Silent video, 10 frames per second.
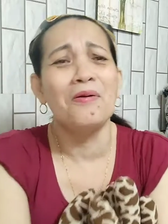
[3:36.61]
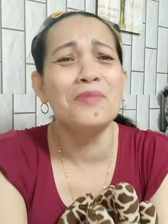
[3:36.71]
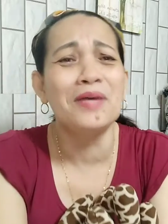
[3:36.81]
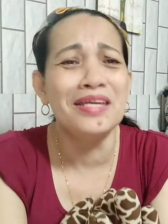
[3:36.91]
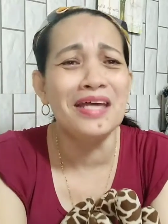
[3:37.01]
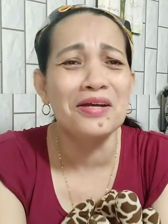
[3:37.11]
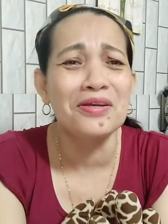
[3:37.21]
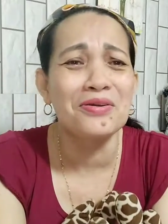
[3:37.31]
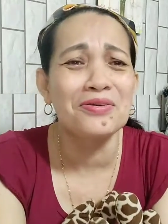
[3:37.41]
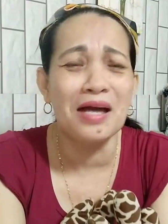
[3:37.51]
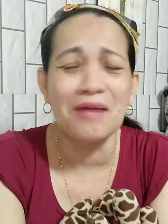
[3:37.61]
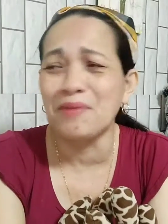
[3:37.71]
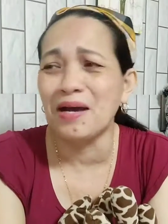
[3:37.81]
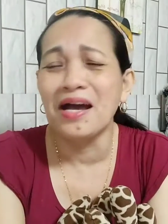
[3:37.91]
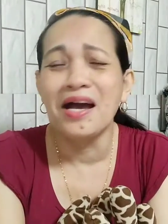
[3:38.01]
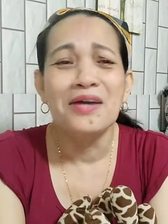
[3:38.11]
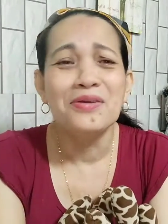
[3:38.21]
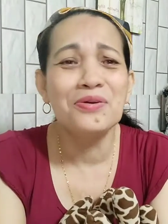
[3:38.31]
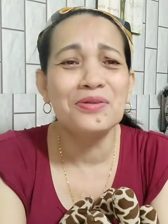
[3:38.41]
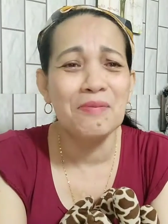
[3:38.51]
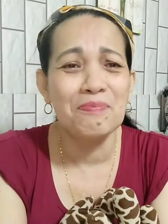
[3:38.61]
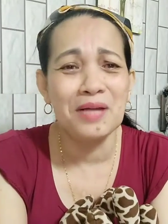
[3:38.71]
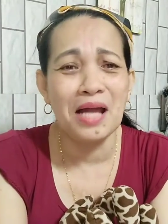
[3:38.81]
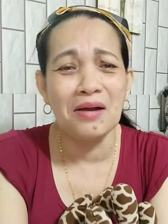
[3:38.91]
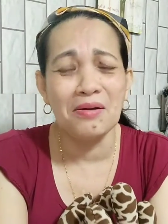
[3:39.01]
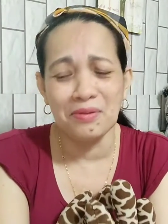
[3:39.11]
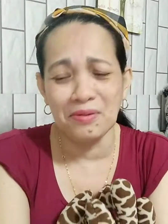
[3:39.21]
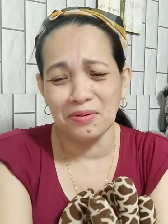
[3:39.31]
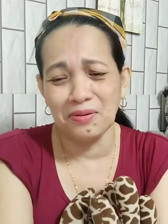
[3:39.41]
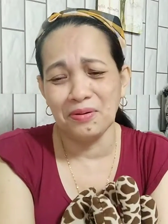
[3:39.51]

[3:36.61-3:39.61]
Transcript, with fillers: umiyak yung napa yung naprank ko